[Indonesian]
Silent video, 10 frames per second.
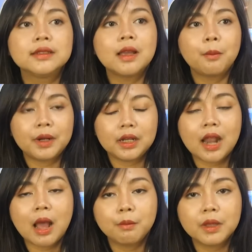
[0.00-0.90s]

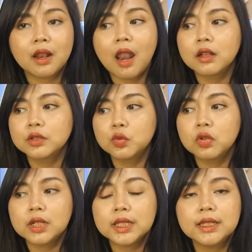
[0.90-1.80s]
nyamperin Abik
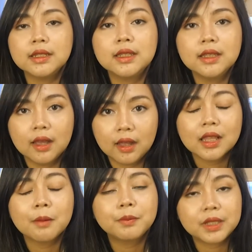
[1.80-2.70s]
langsung ke India.
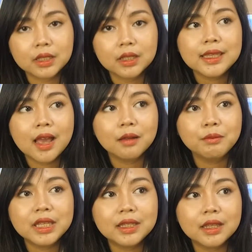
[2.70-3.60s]
Tapi
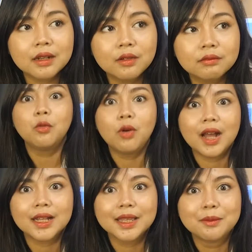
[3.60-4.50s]
yang bikin
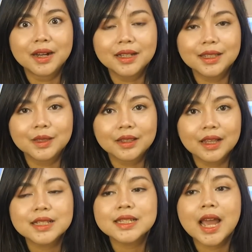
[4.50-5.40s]
wah ya banget gitu
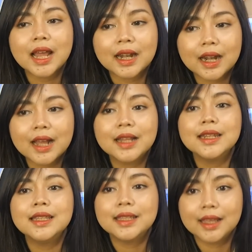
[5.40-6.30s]
ya, cara
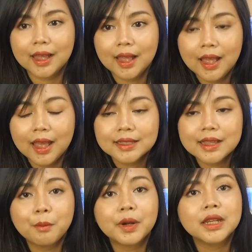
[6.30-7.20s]
dia
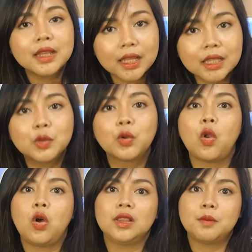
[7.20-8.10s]
nyamperinnya itu
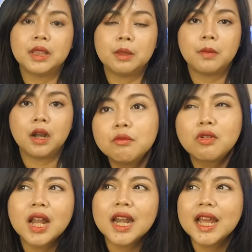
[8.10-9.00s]
loh teman-teman
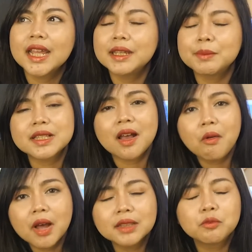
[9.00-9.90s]
bukan naik
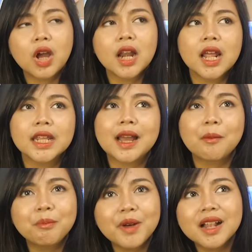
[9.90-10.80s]
pesawat bukan naik
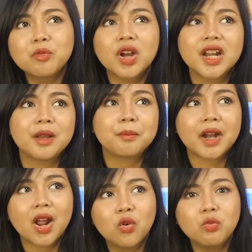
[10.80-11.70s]
kapal bukan naik
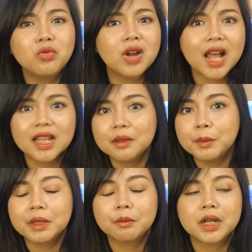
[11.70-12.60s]
perahu bukan
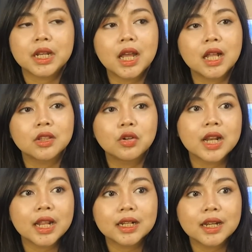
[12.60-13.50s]
teman-teman ya atau
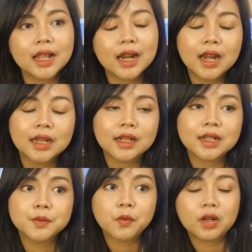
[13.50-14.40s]
naik kendaraan
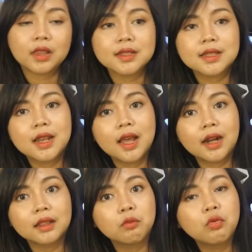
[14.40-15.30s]
transportasi
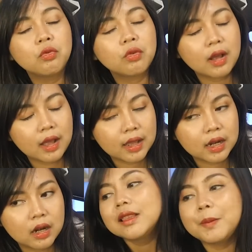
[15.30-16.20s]
darat
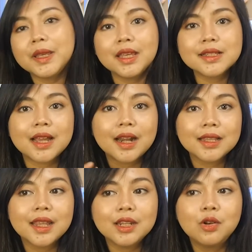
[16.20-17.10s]
bukan tapi
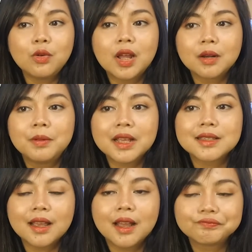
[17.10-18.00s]
caranya ini luar
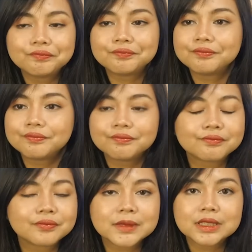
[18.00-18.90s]
biasa hmm,
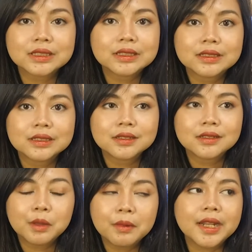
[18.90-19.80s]

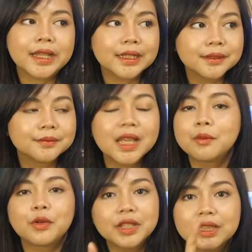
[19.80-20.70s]
gimana ya? wah
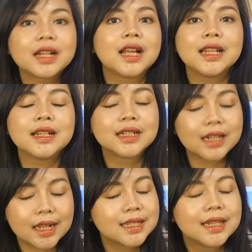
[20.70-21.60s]
pokoknya ntar kalian
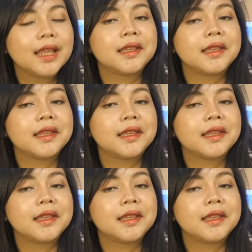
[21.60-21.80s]
denger aja deh